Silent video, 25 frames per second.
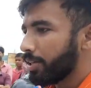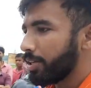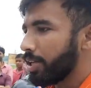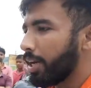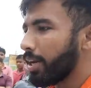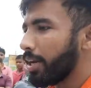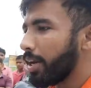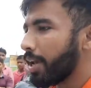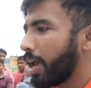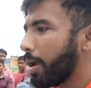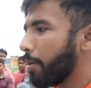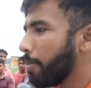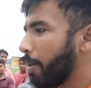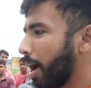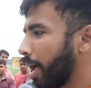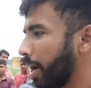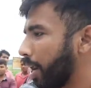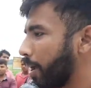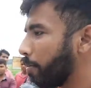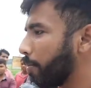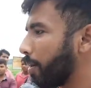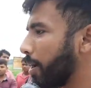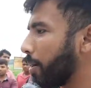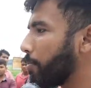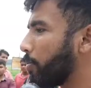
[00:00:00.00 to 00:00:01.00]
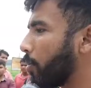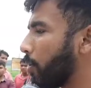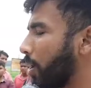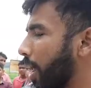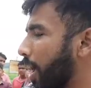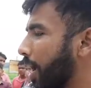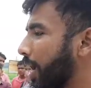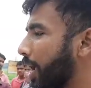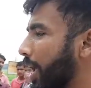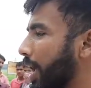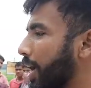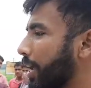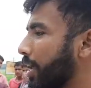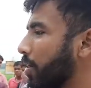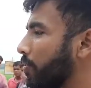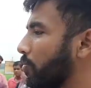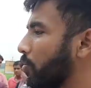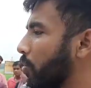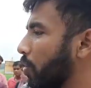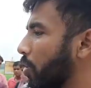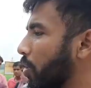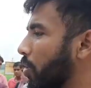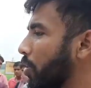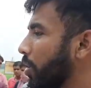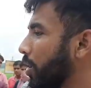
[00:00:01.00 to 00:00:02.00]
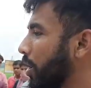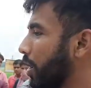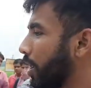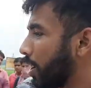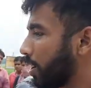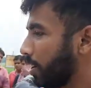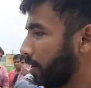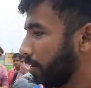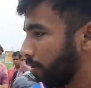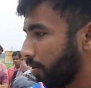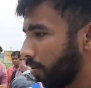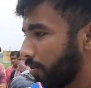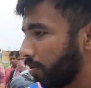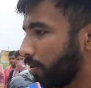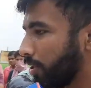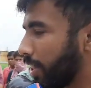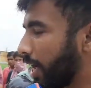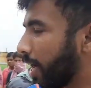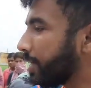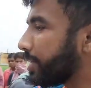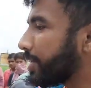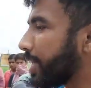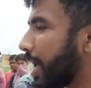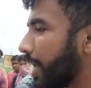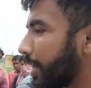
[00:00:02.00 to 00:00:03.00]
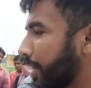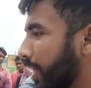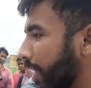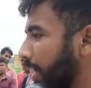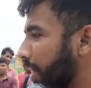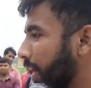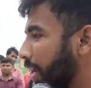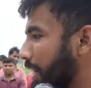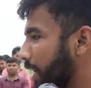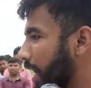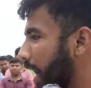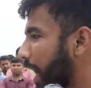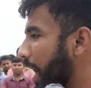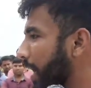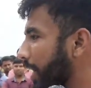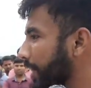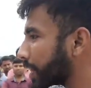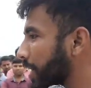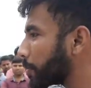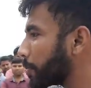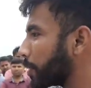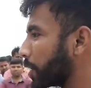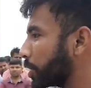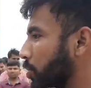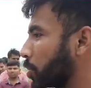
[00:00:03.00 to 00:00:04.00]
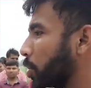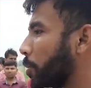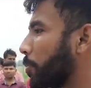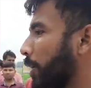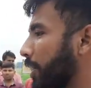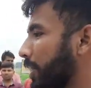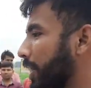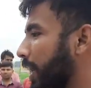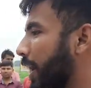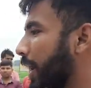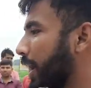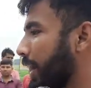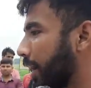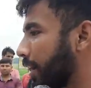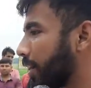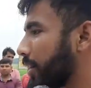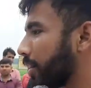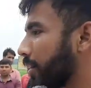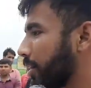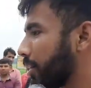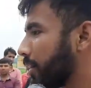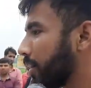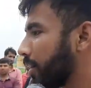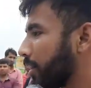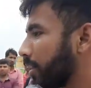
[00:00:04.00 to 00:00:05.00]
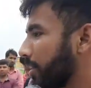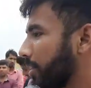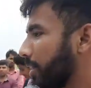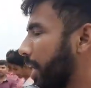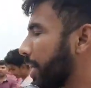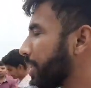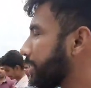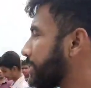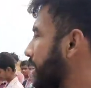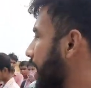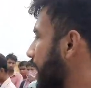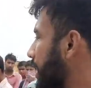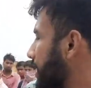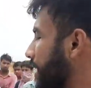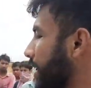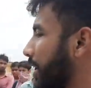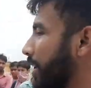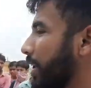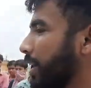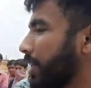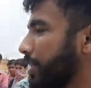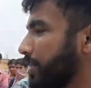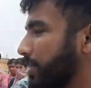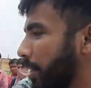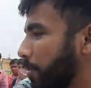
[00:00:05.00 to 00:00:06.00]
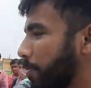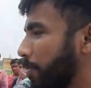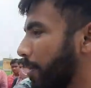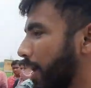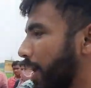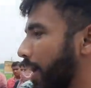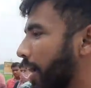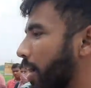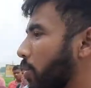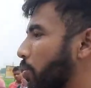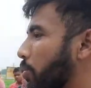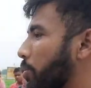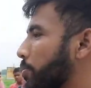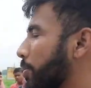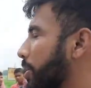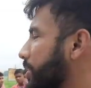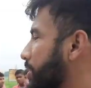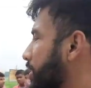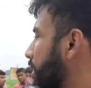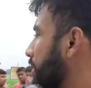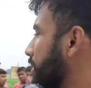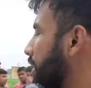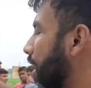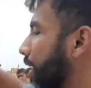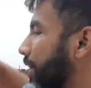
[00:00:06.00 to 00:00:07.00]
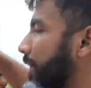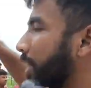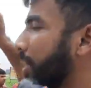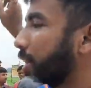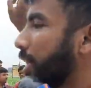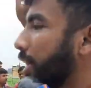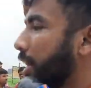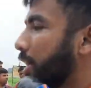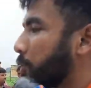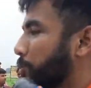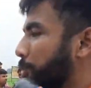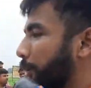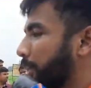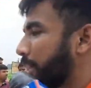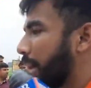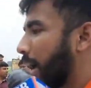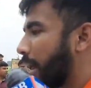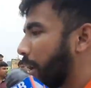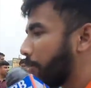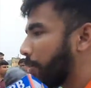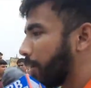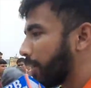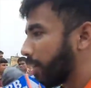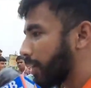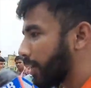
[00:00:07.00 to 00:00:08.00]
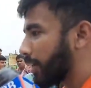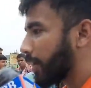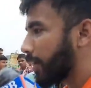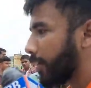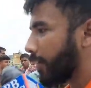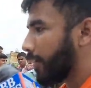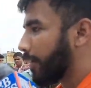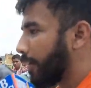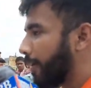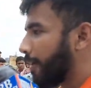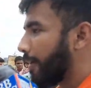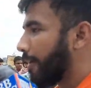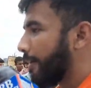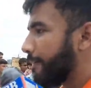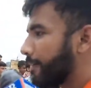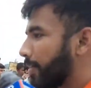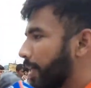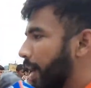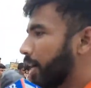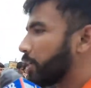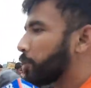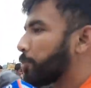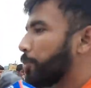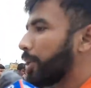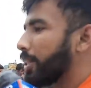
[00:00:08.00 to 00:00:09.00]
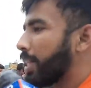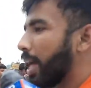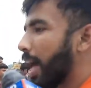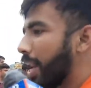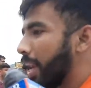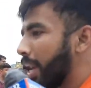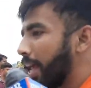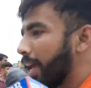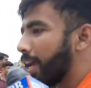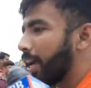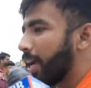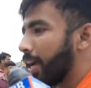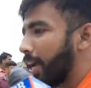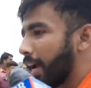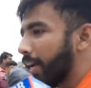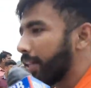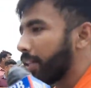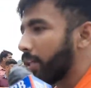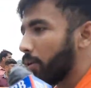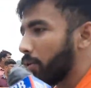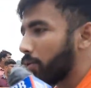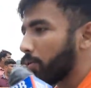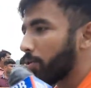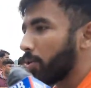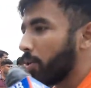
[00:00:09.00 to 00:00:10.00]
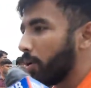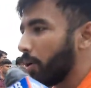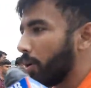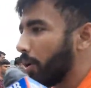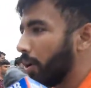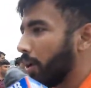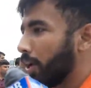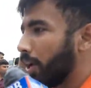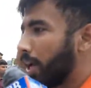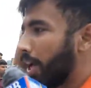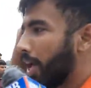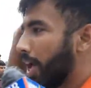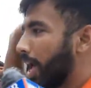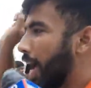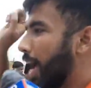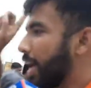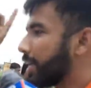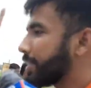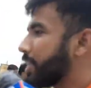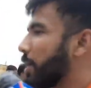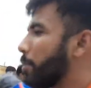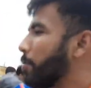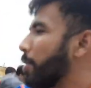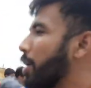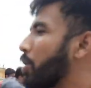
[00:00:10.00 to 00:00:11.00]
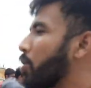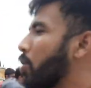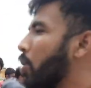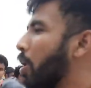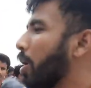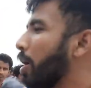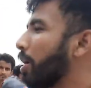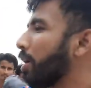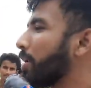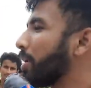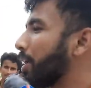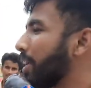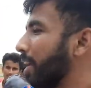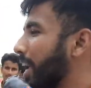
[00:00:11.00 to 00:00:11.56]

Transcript: जिनके बारे में बोला गया कि वो लोग दस साथीगण कहाँ थे मृत्यु तो पता है दस साथीगण जिनमें हैं उनमें से ज़्यादातर अस्पताल में थे अस्पताल लेके गए थे उसको ऐसे में कौन